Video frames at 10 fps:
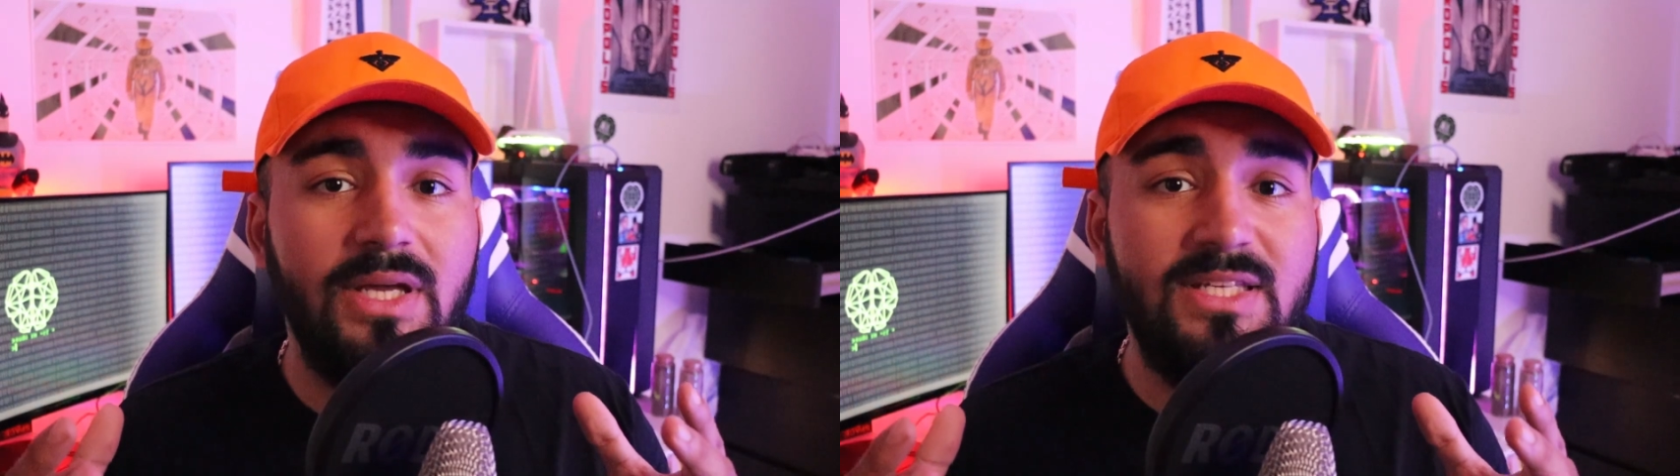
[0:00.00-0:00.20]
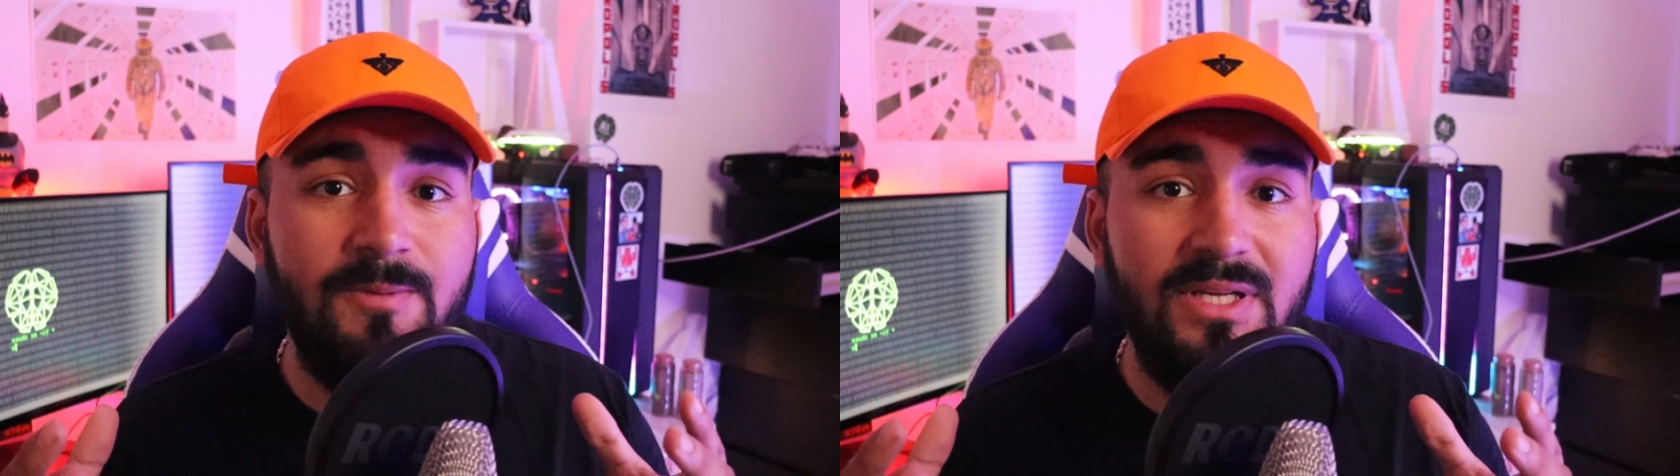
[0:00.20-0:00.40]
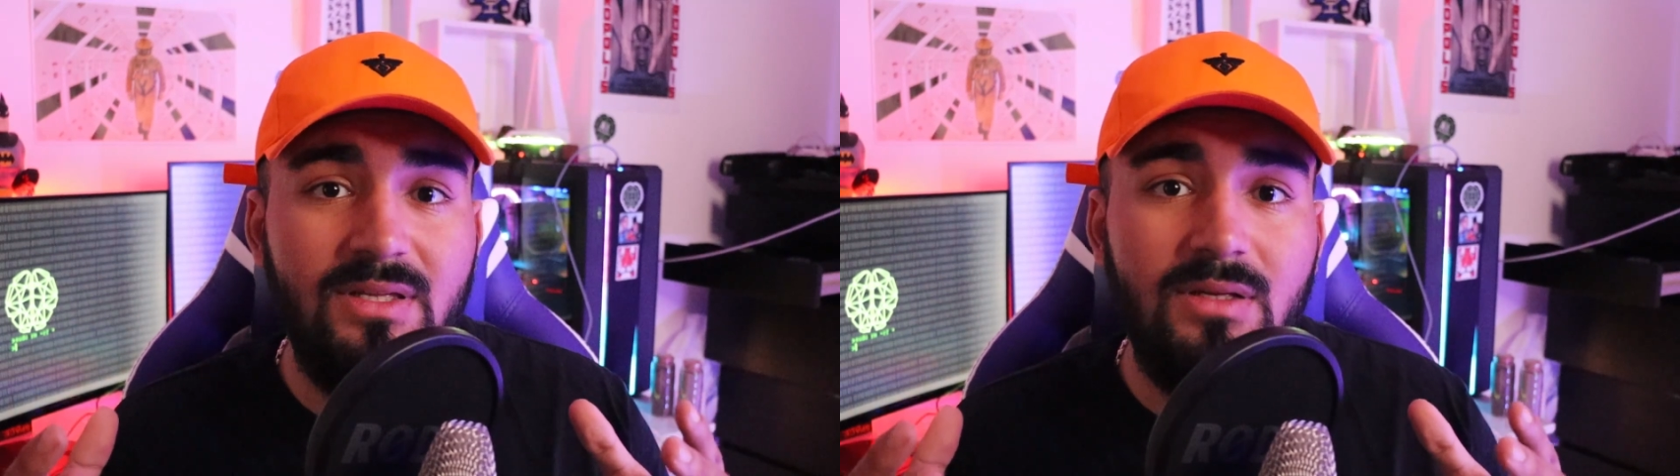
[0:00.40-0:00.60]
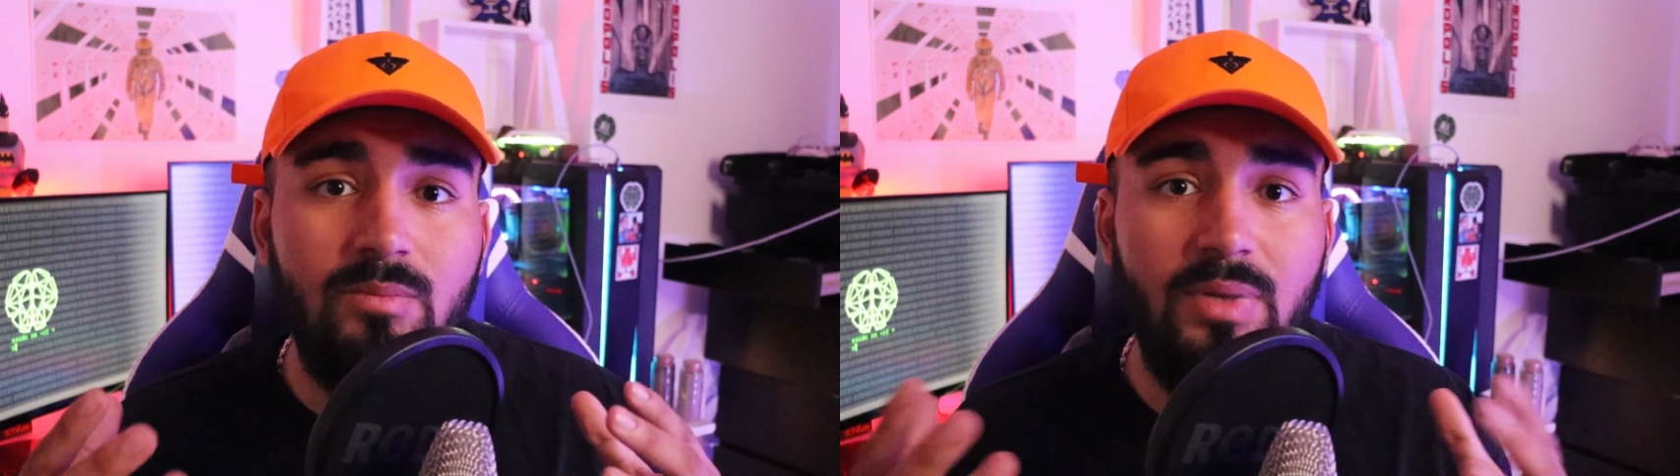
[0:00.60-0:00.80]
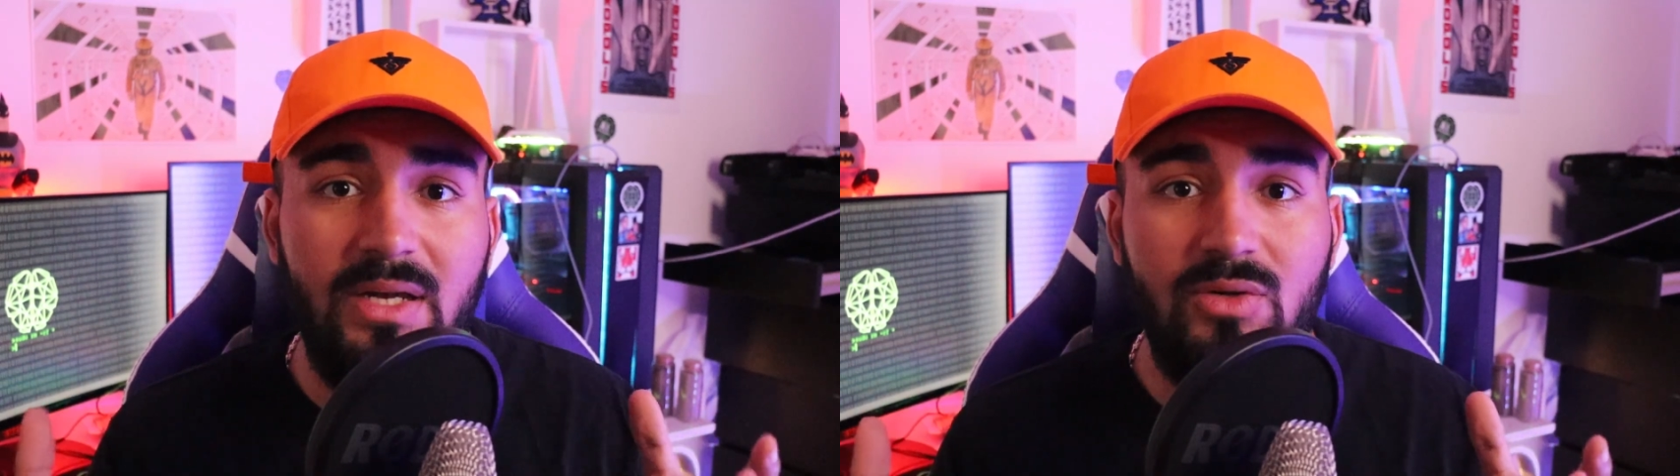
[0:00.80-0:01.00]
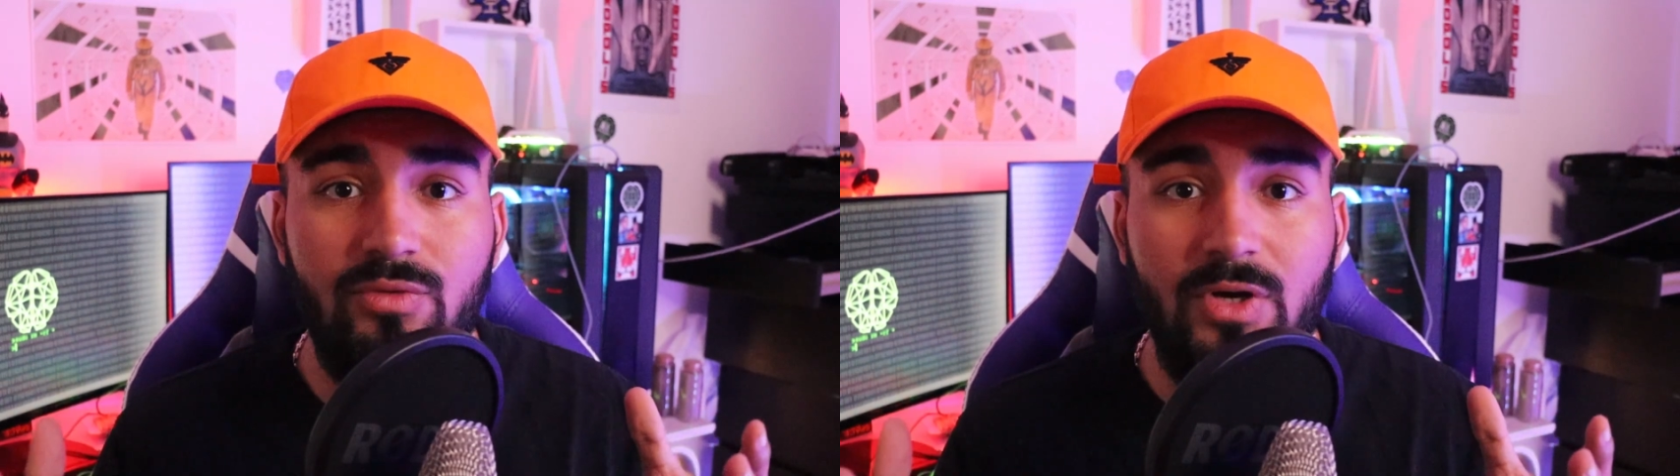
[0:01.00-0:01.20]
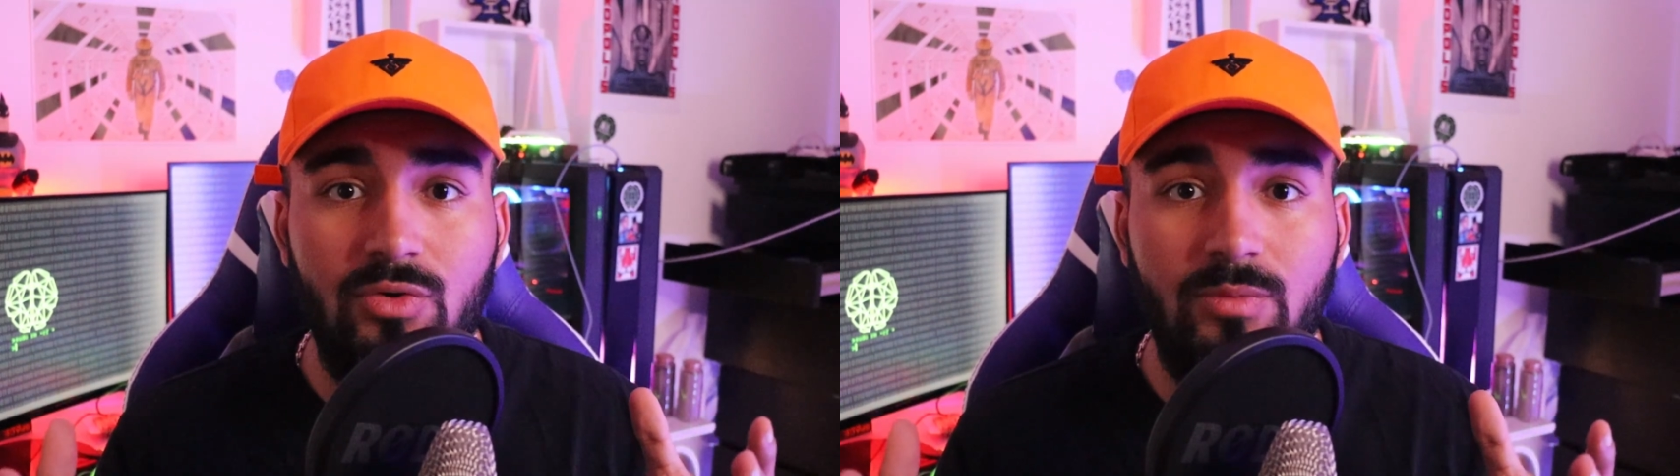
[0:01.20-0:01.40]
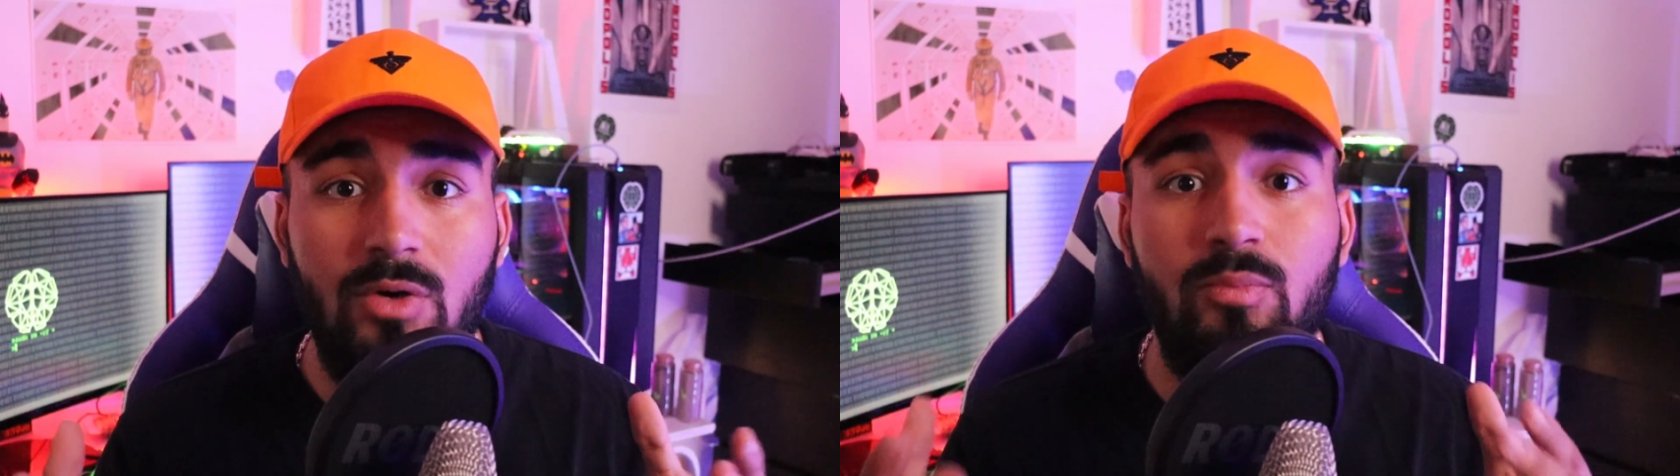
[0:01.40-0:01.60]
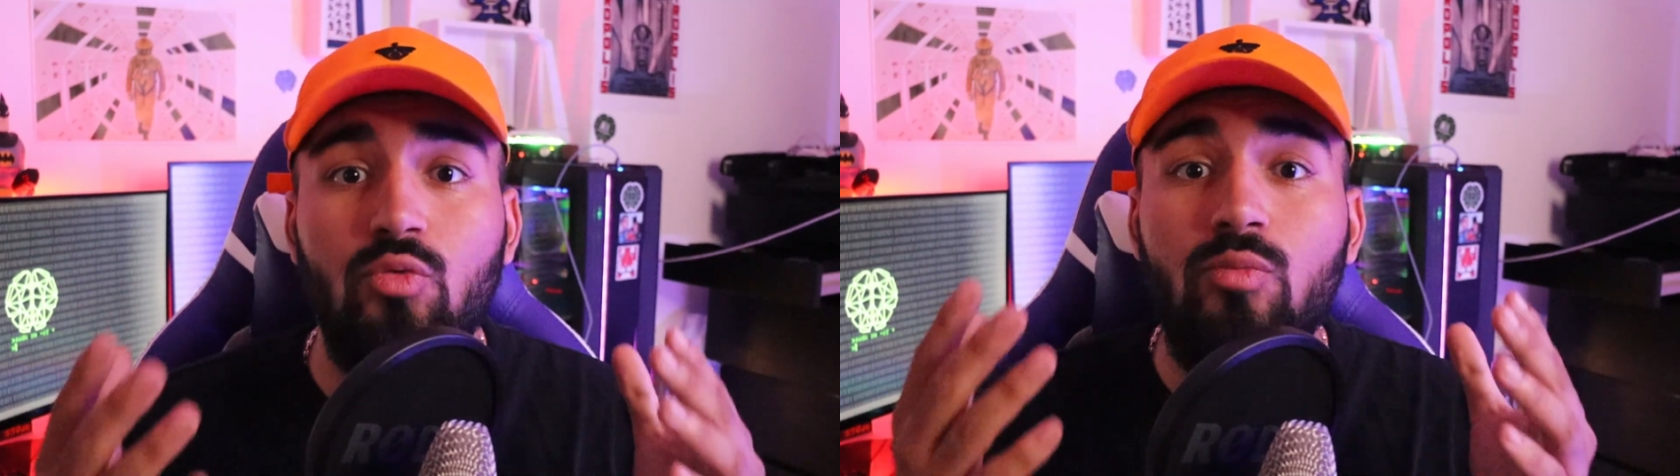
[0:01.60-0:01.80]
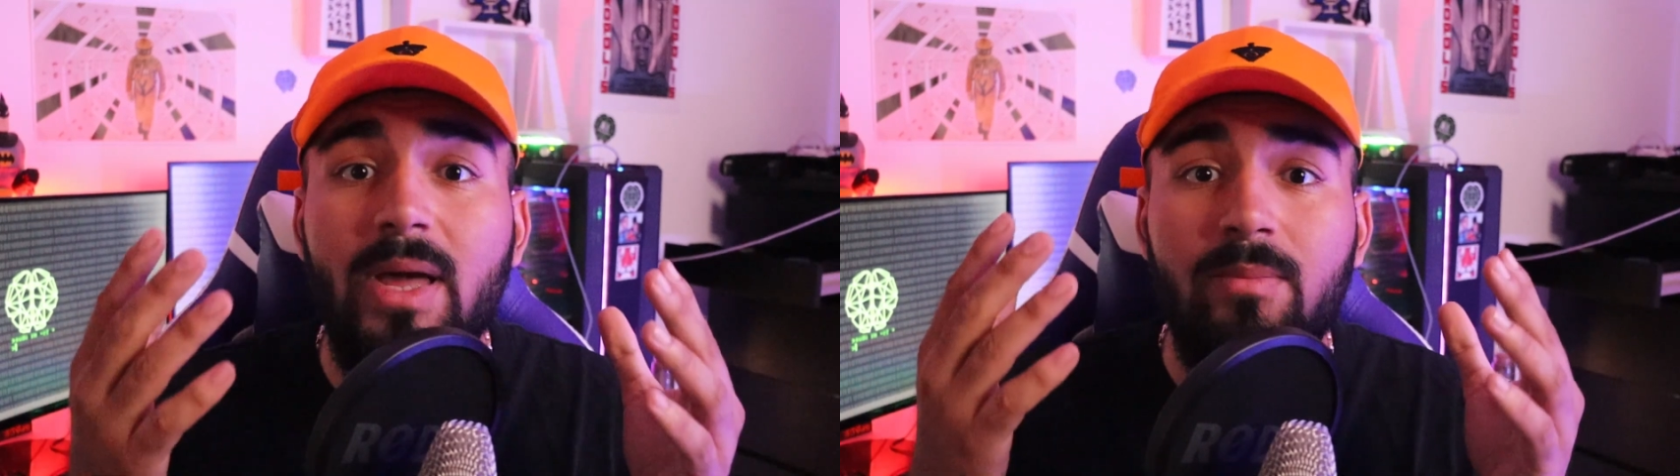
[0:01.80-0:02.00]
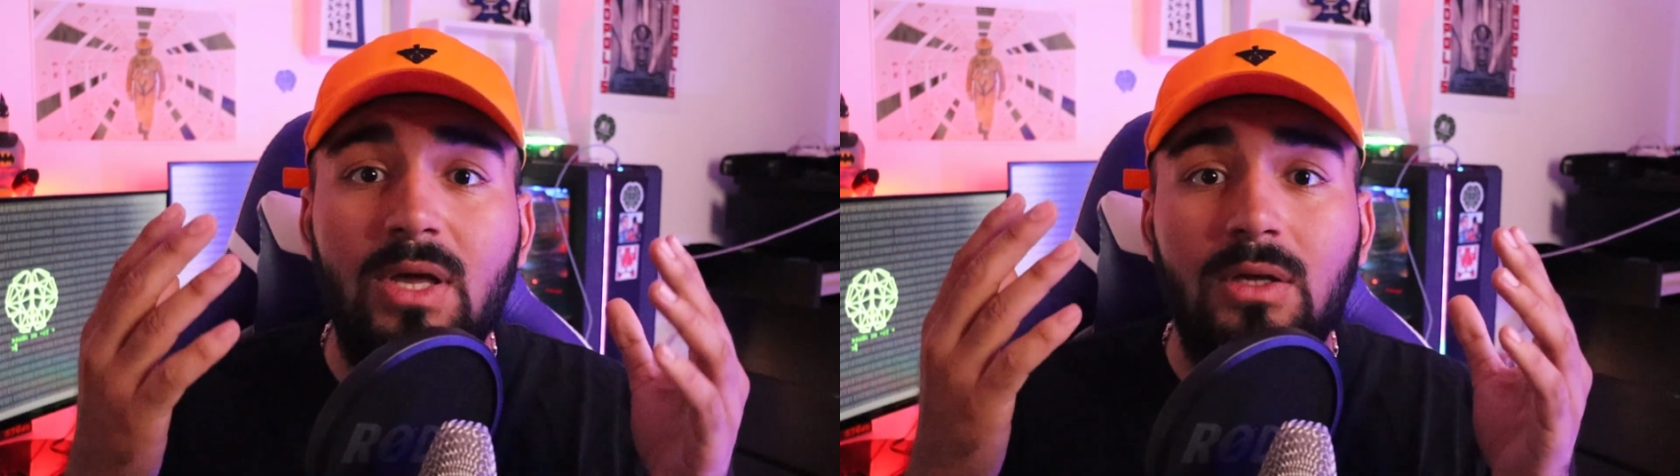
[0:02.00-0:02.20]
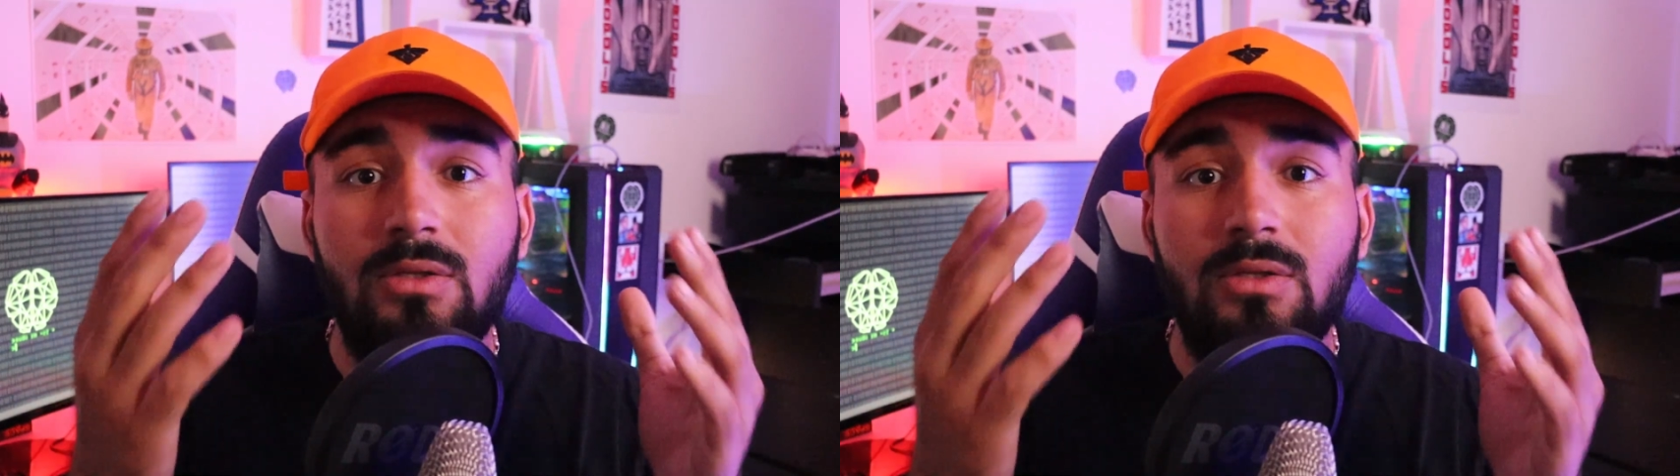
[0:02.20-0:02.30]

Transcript: respectées par les gouvernements ou même